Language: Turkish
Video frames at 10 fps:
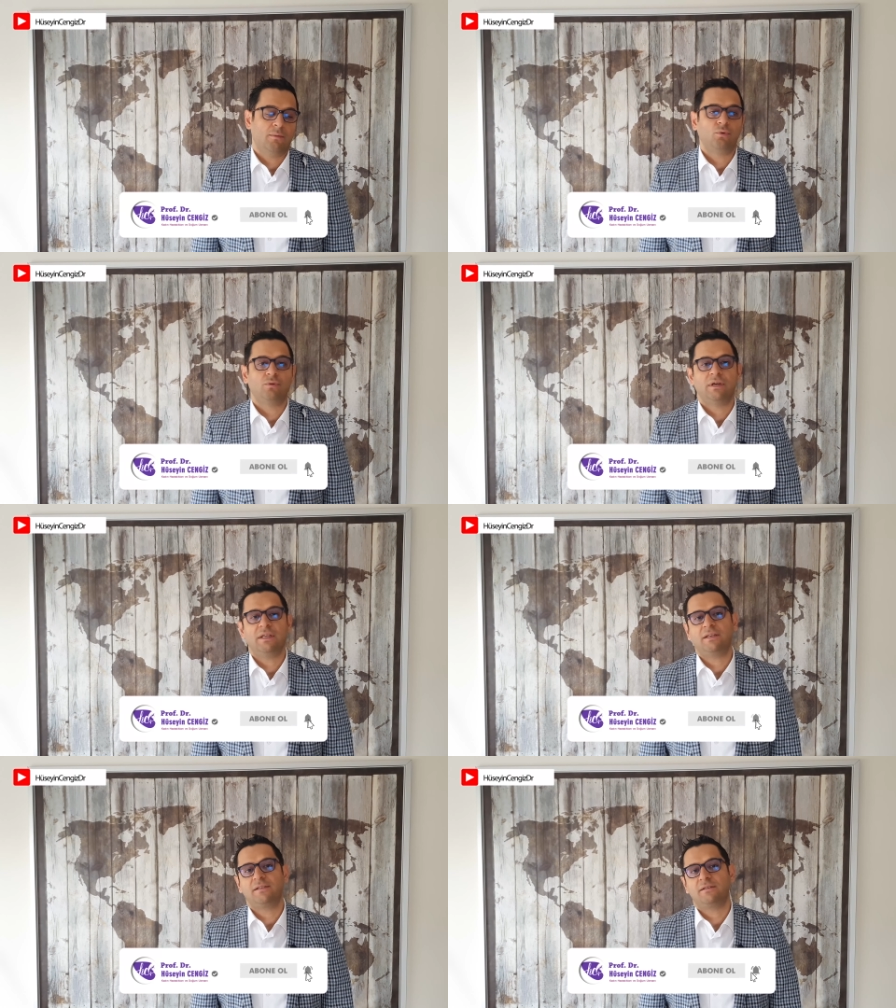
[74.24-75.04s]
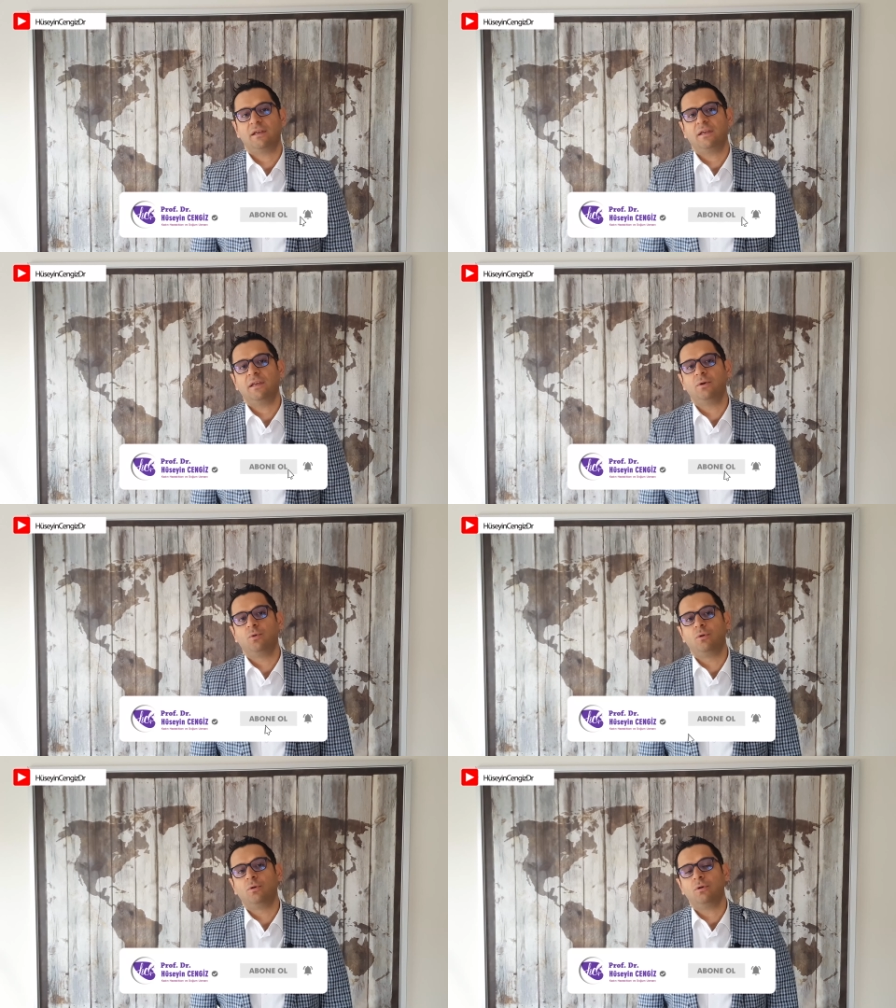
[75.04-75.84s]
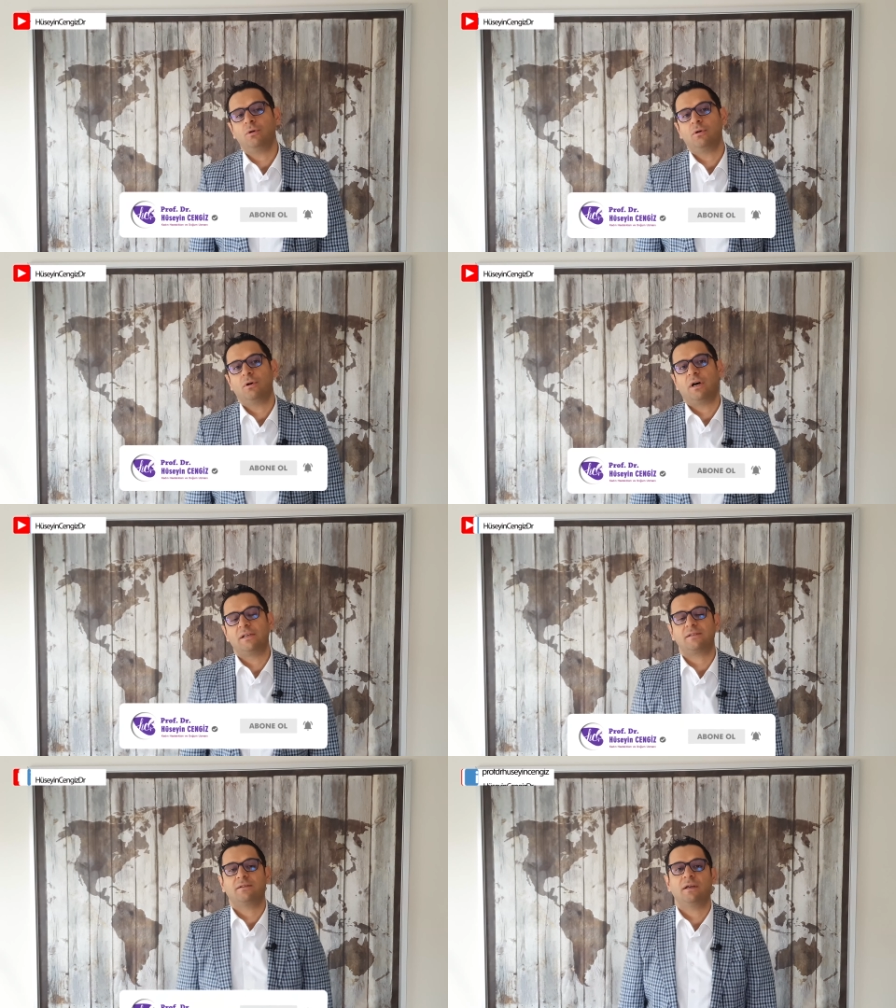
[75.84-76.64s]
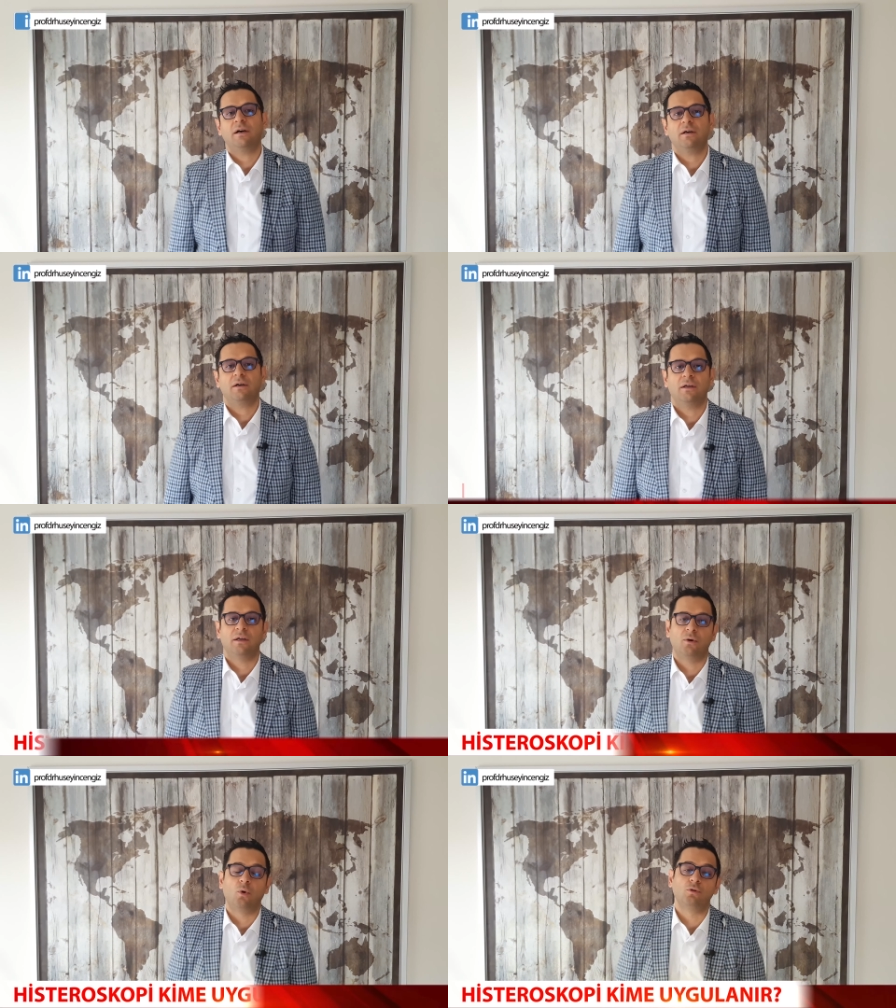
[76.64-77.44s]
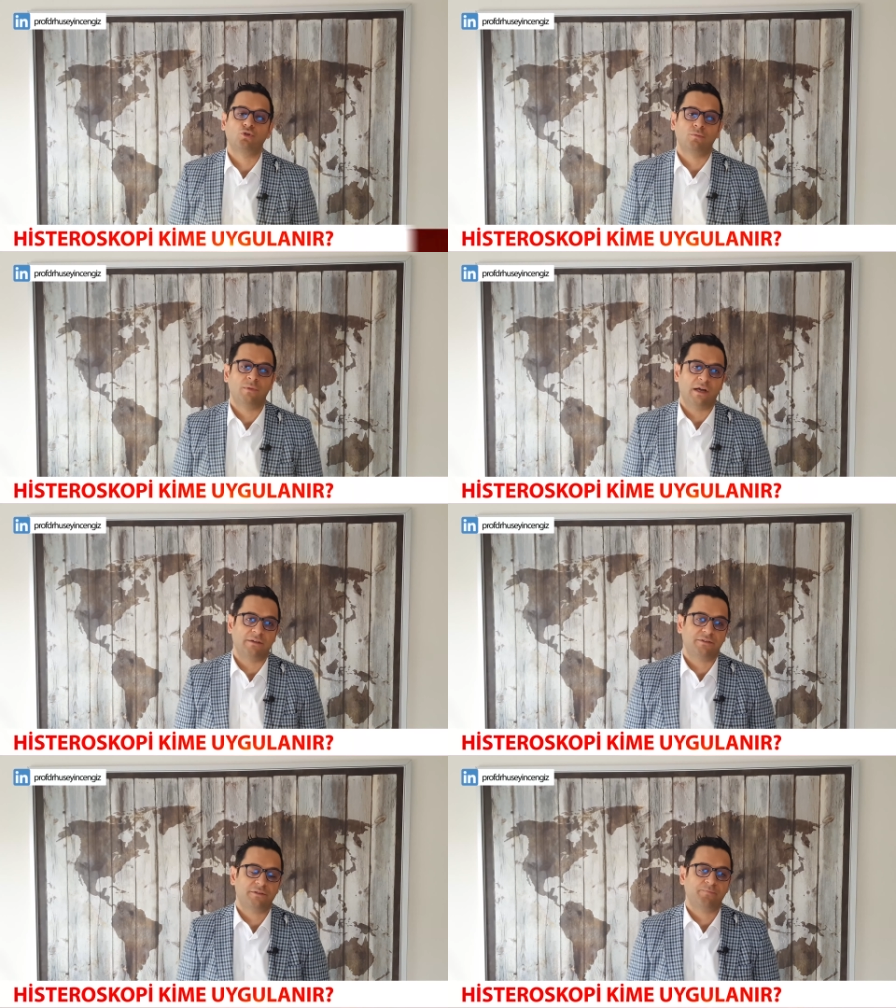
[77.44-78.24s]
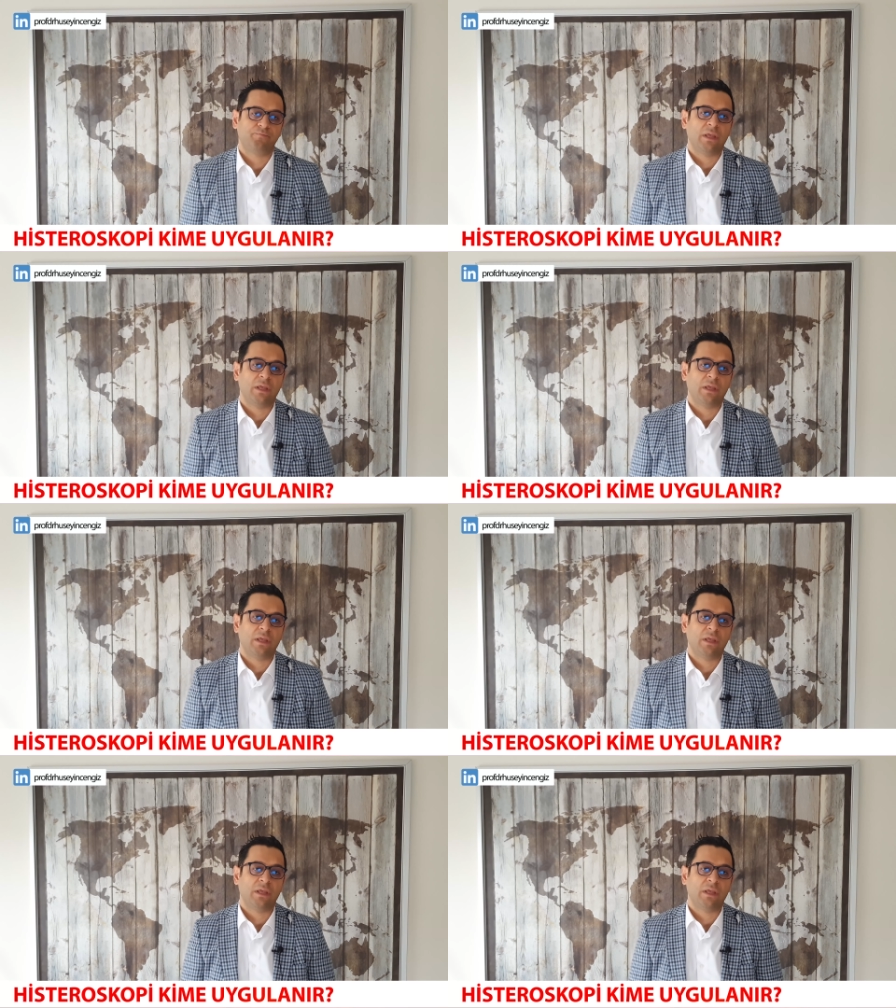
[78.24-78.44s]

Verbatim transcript: Bunların ikisi de iyi huylu aslında e, oluşumlardır.